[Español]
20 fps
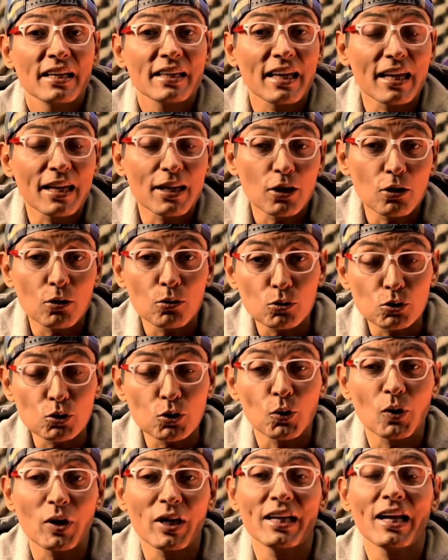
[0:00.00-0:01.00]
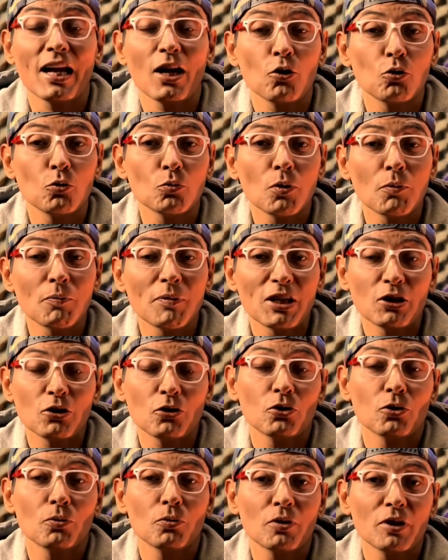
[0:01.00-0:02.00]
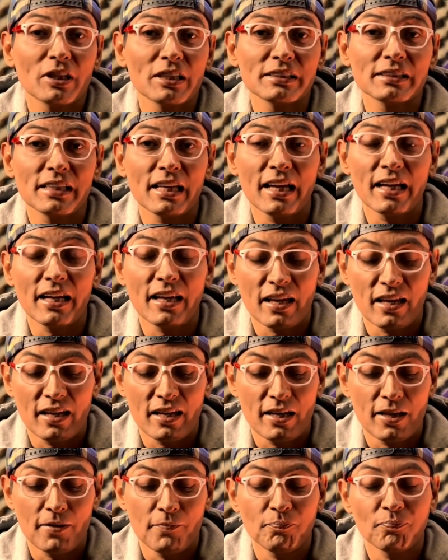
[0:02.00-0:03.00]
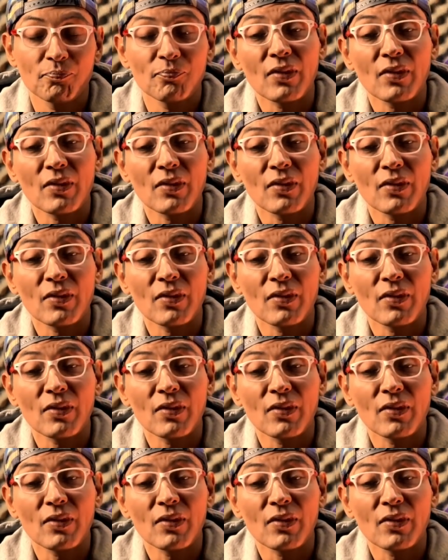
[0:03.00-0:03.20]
que incluso en algún momento tuvo que ser, eh,